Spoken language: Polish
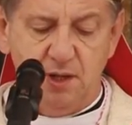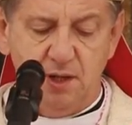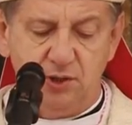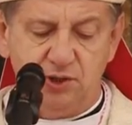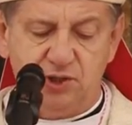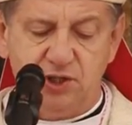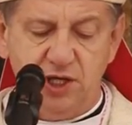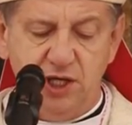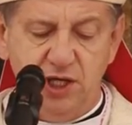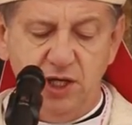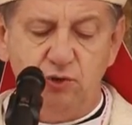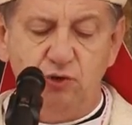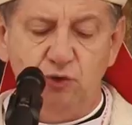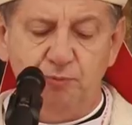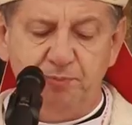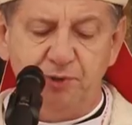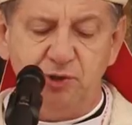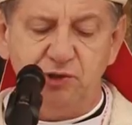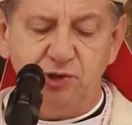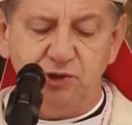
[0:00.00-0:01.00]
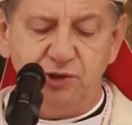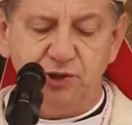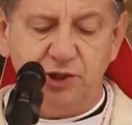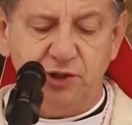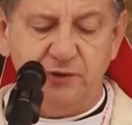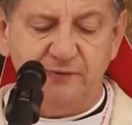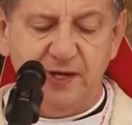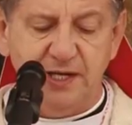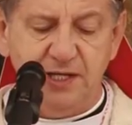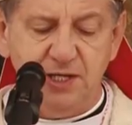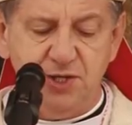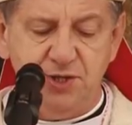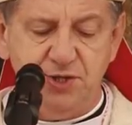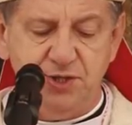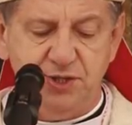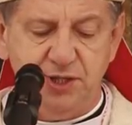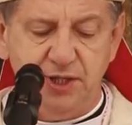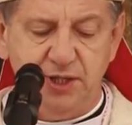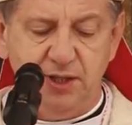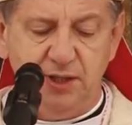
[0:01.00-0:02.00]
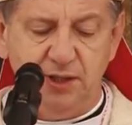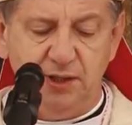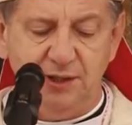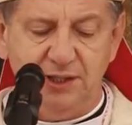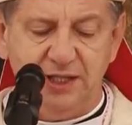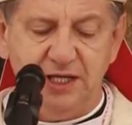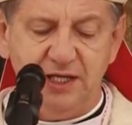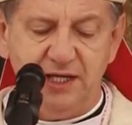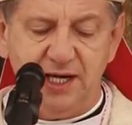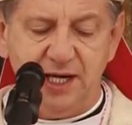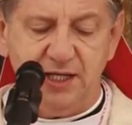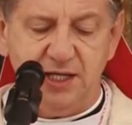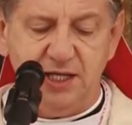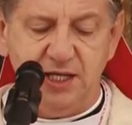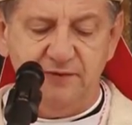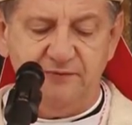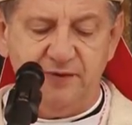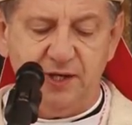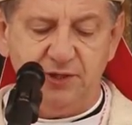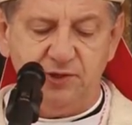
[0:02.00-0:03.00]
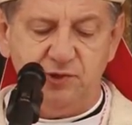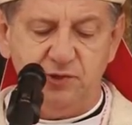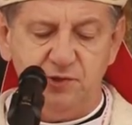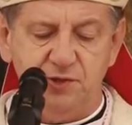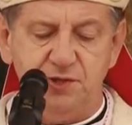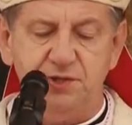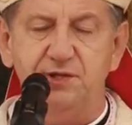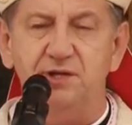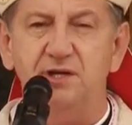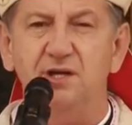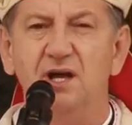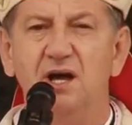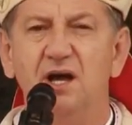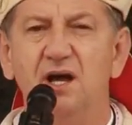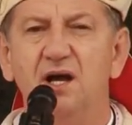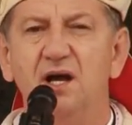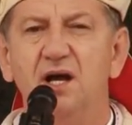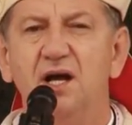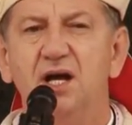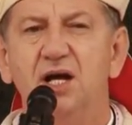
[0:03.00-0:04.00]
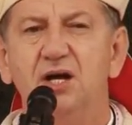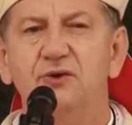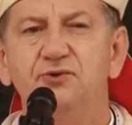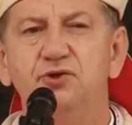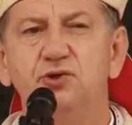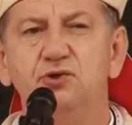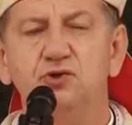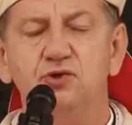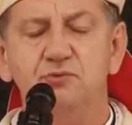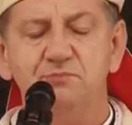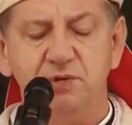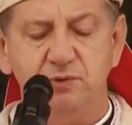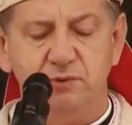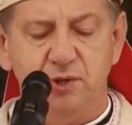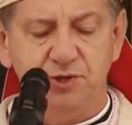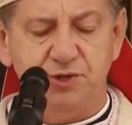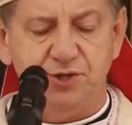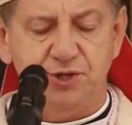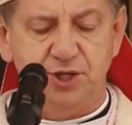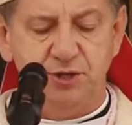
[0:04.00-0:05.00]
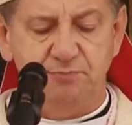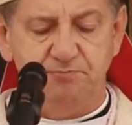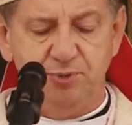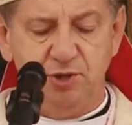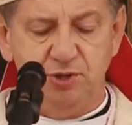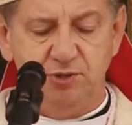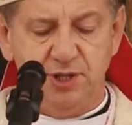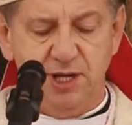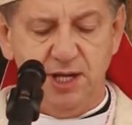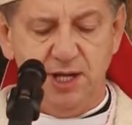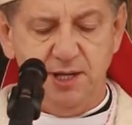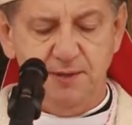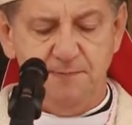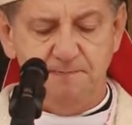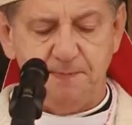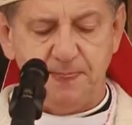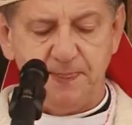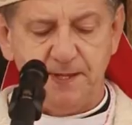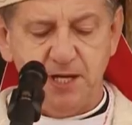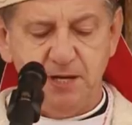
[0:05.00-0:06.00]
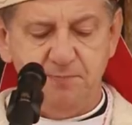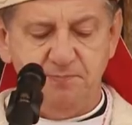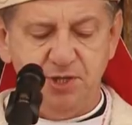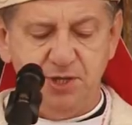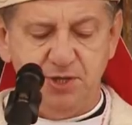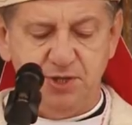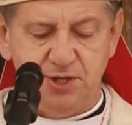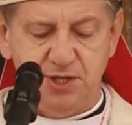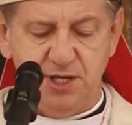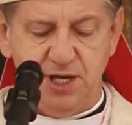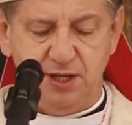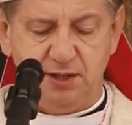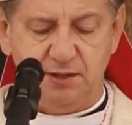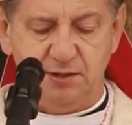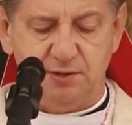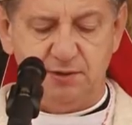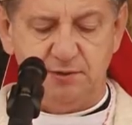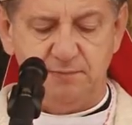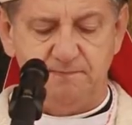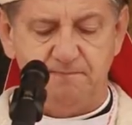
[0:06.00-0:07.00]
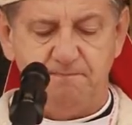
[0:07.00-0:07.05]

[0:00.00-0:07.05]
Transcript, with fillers: że uporządkowaliście hierarchię wartości w duchu miłości Boga i bliźniego.